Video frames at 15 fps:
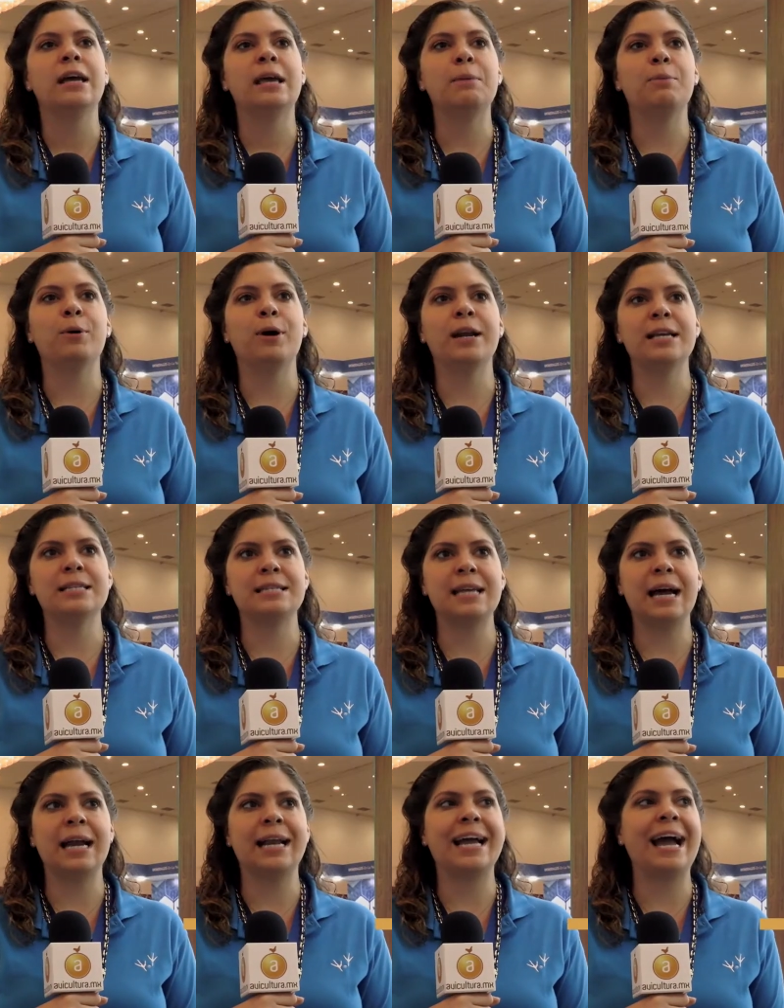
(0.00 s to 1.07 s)
Y poder
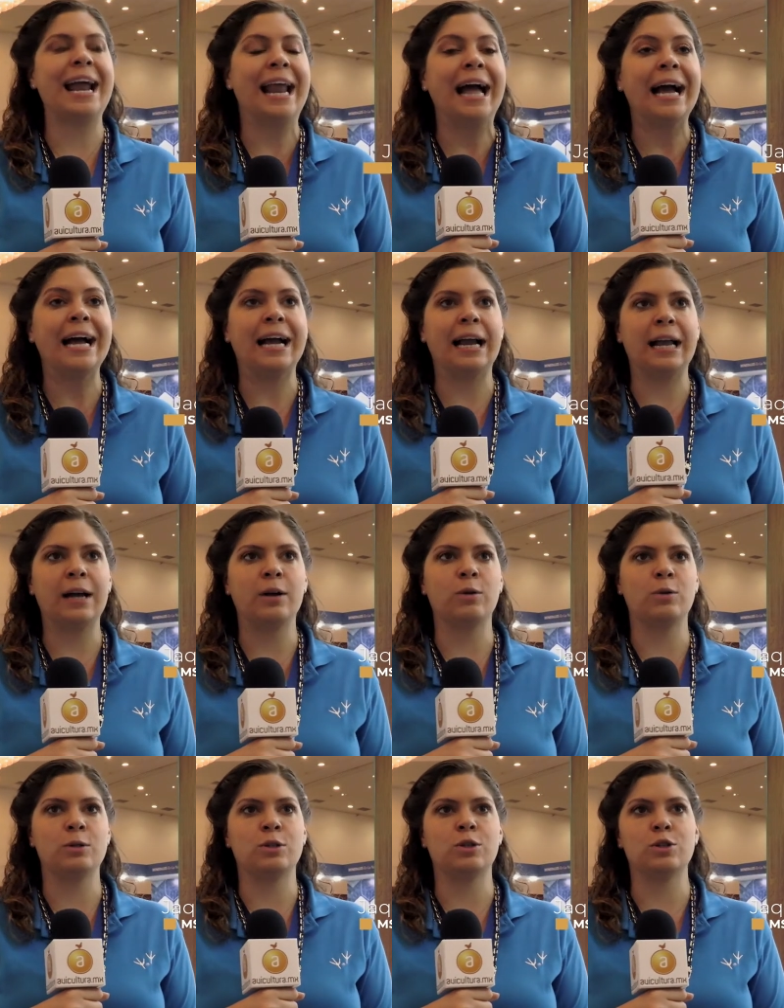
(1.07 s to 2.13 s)
estar cara a cara
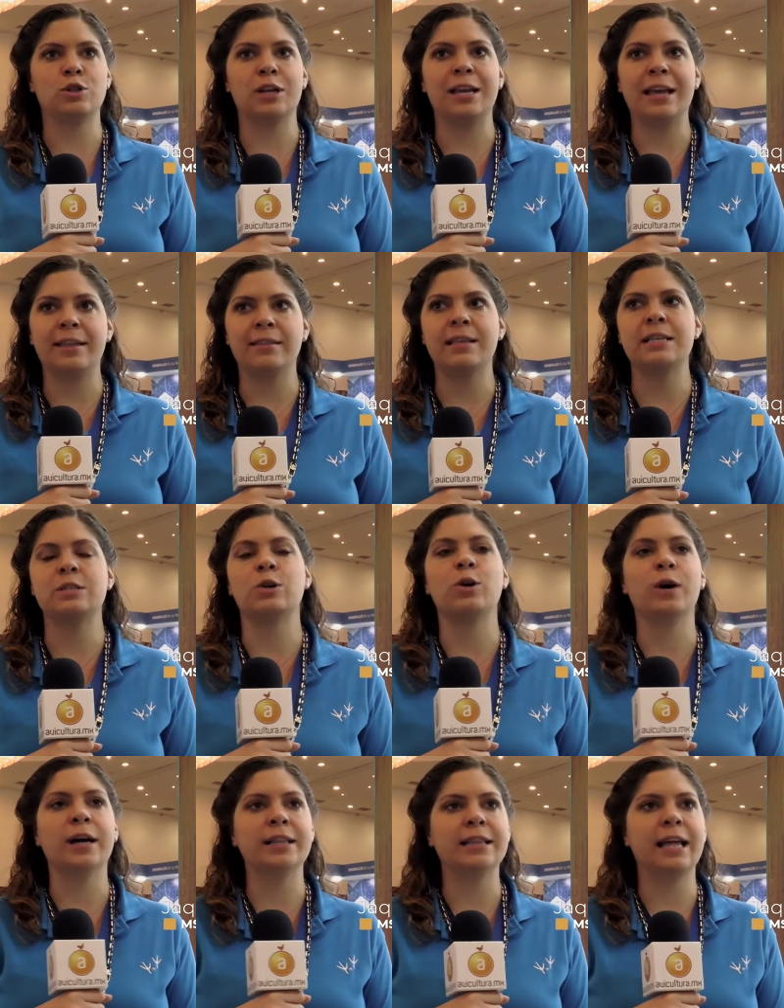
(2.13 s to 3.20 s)
con nuestros clientes,
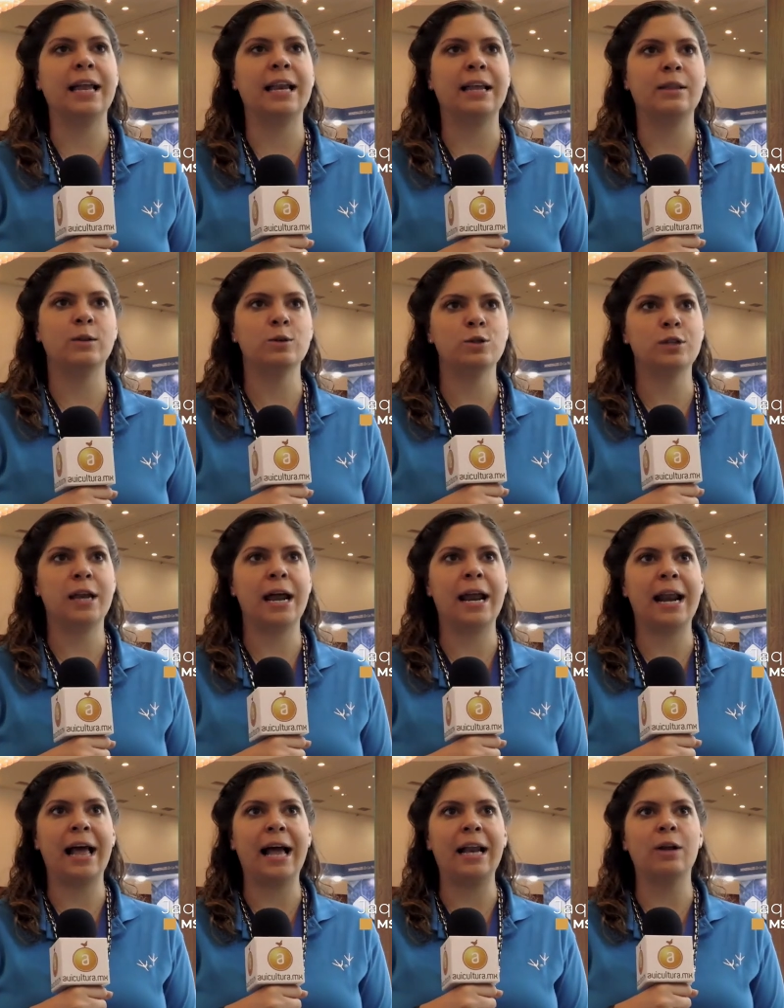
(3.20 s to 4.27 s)
con gente de la industria,
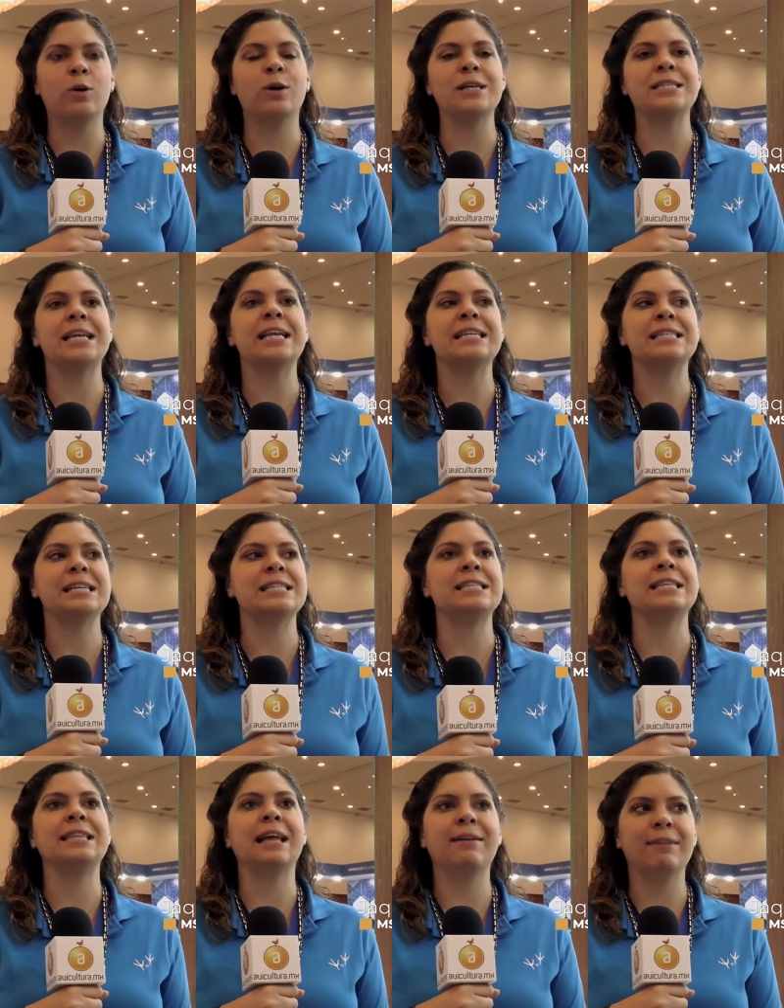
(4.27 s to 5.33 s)
era algo que se
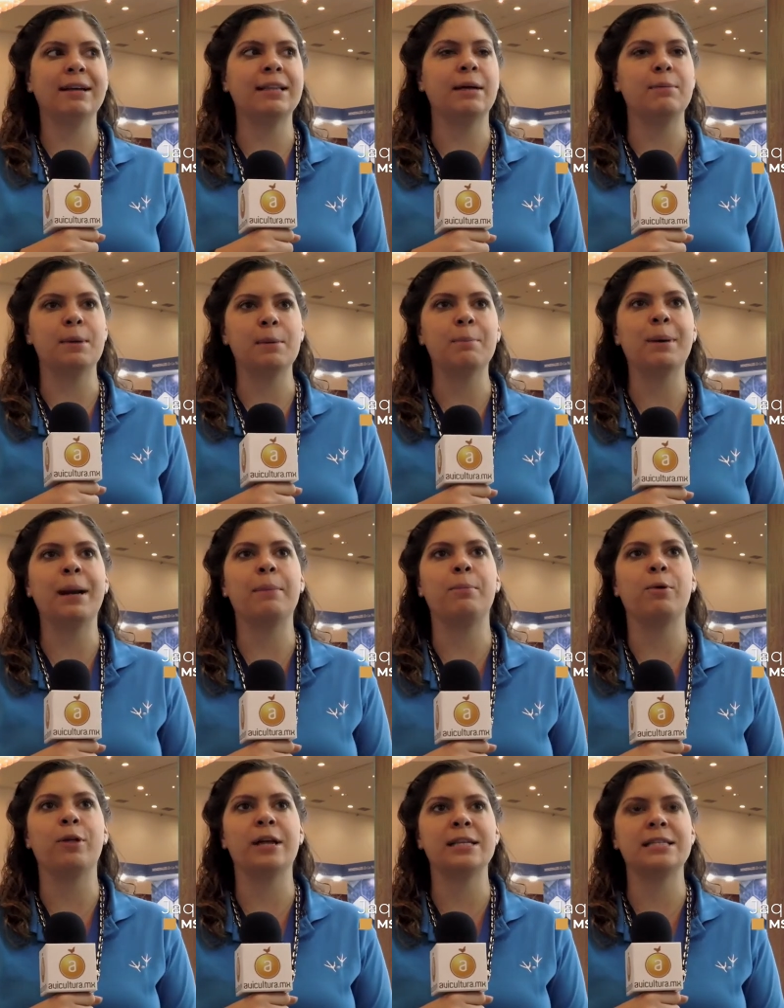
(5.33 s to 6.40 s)
necesitaba también para
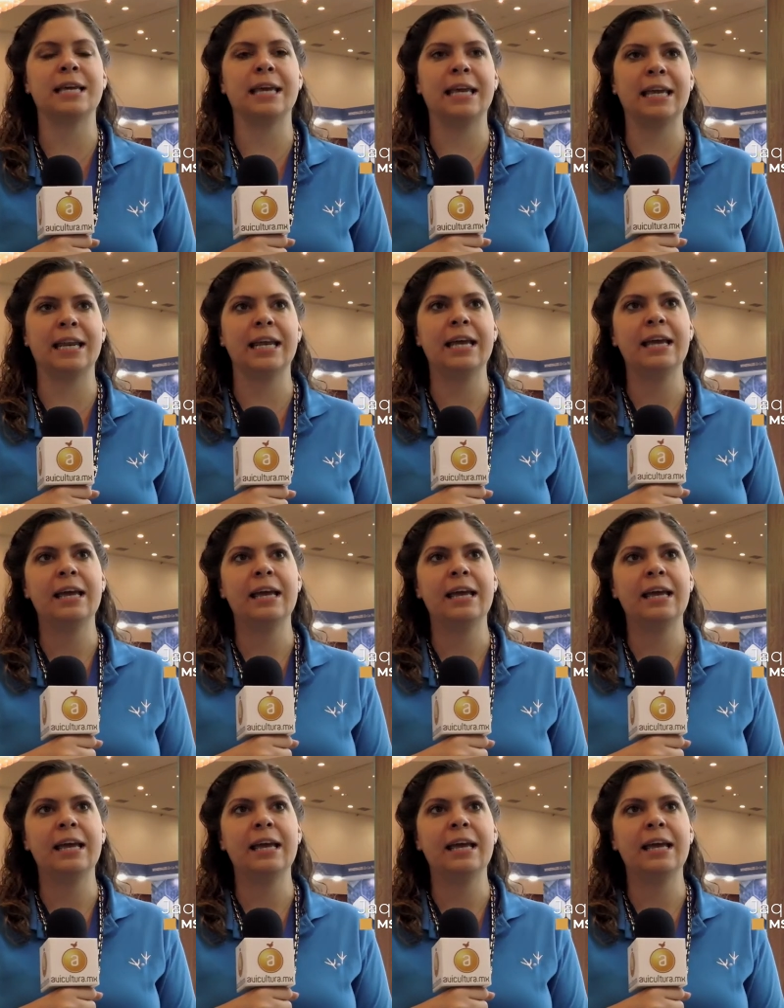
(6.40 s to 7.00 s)
poder seguir